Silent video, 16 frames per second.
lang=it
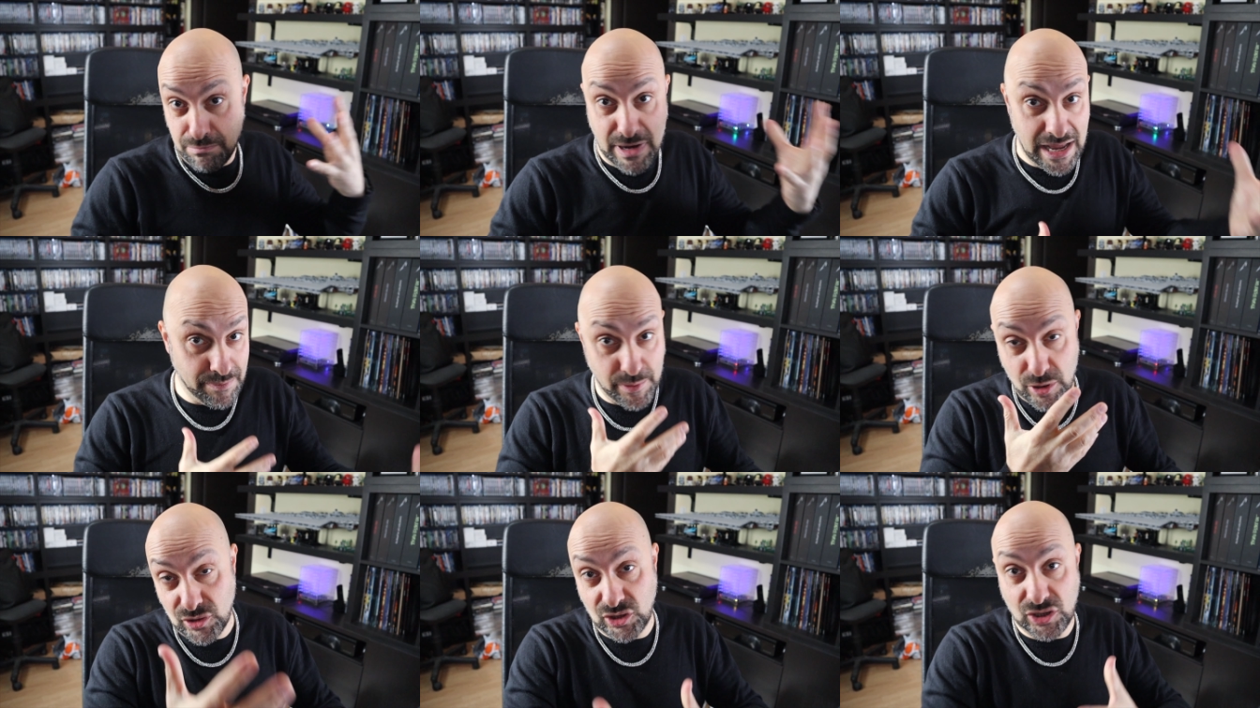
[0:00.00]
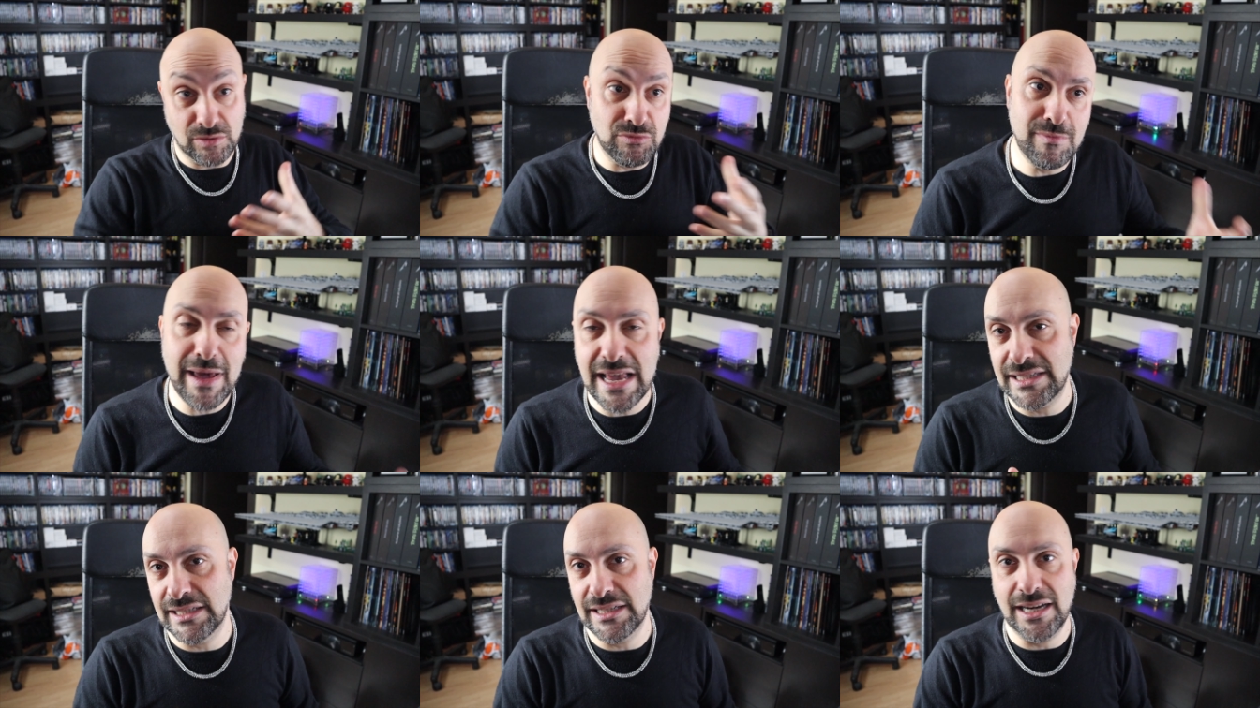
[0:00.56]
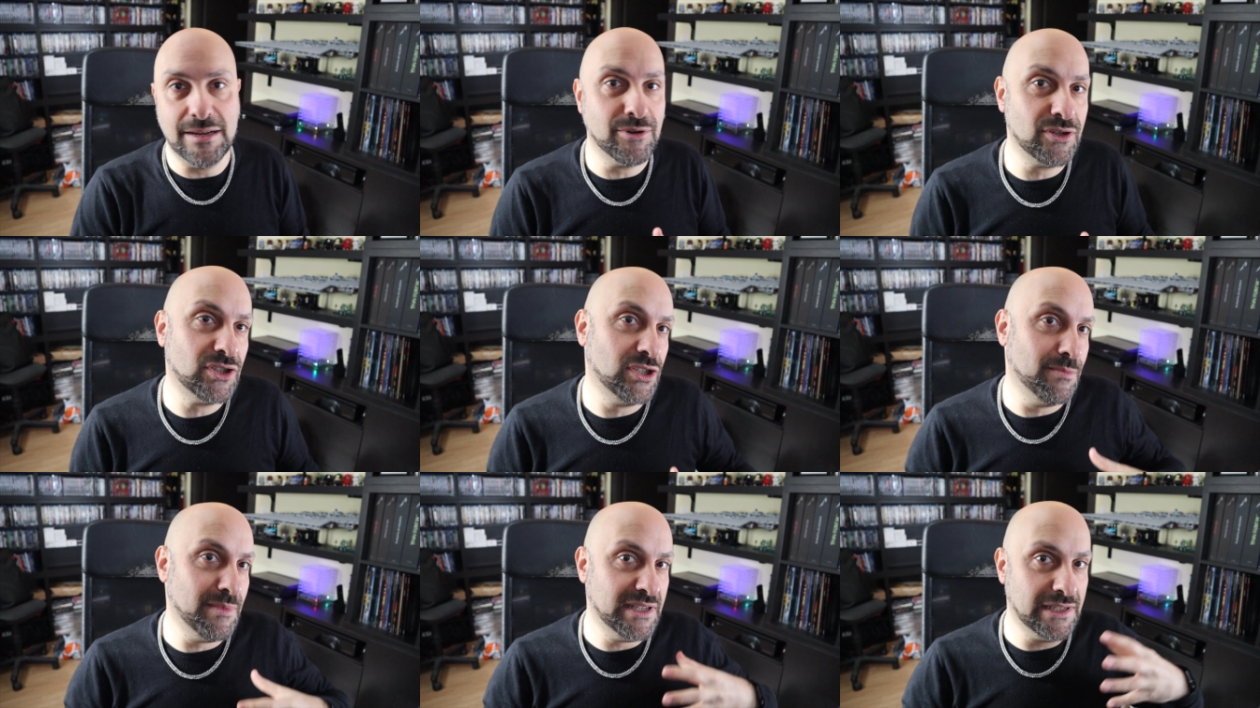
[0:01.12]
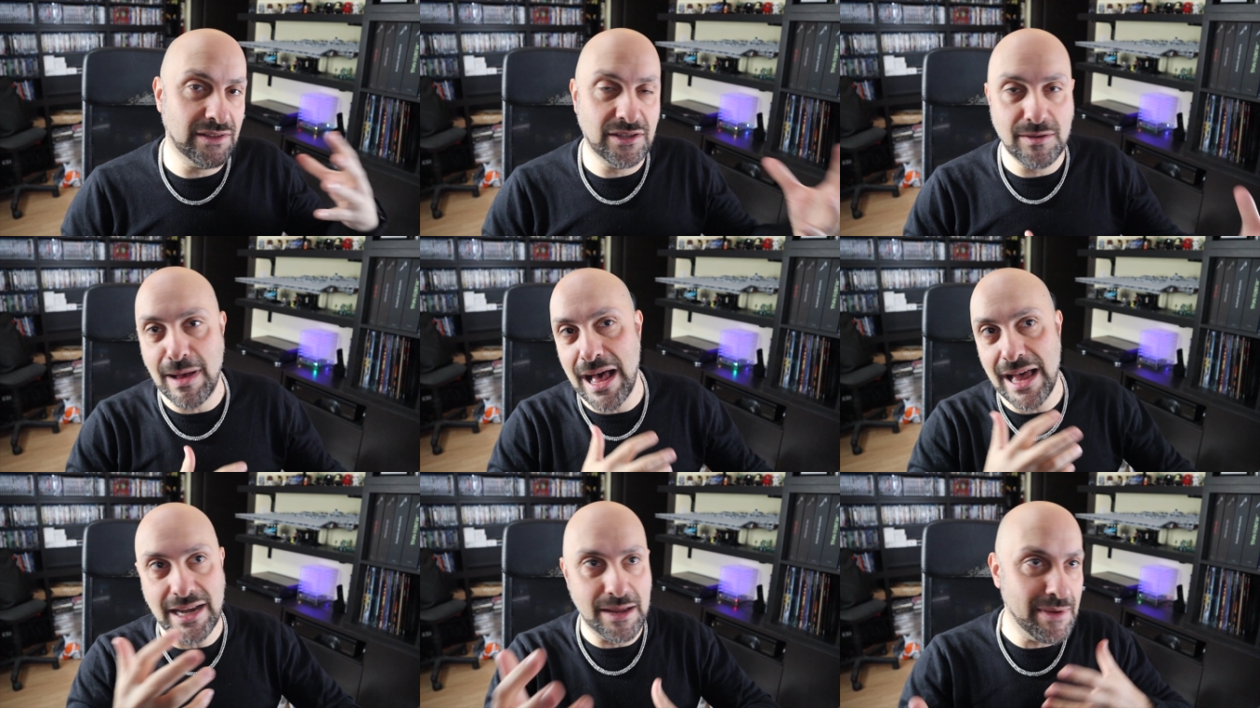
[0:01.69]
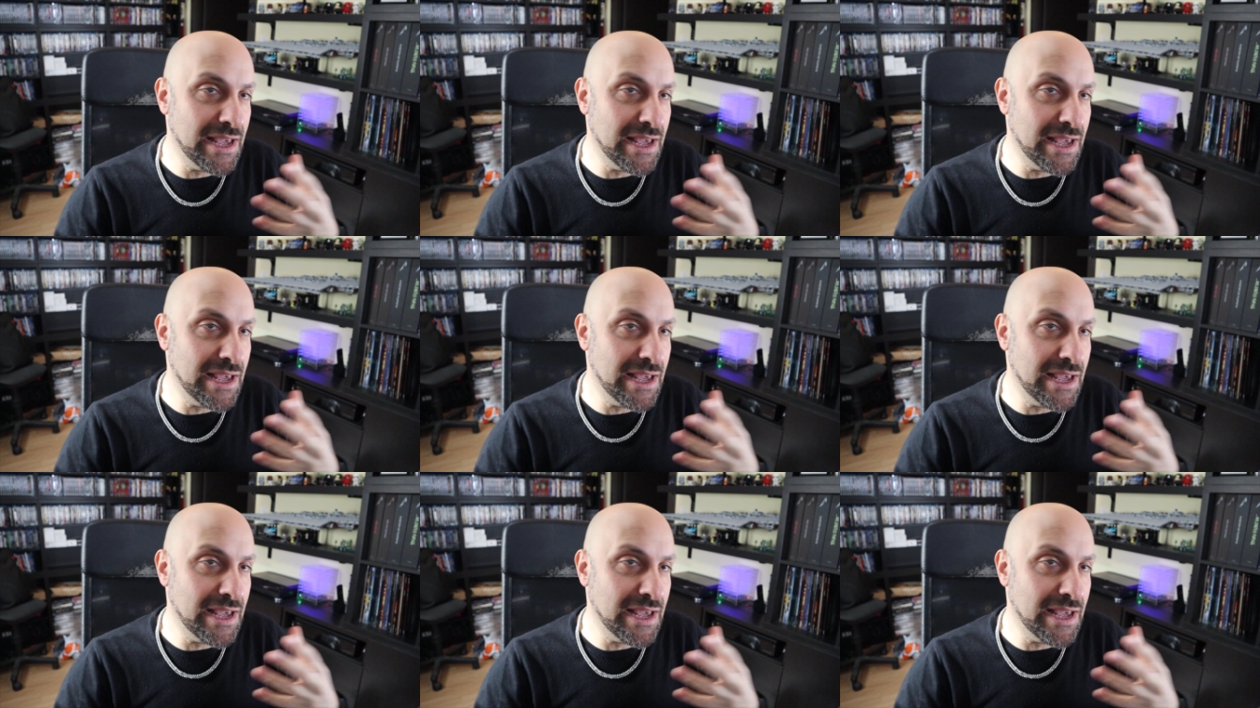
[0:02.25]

nei prossimi mesi, nelle prossime settimane,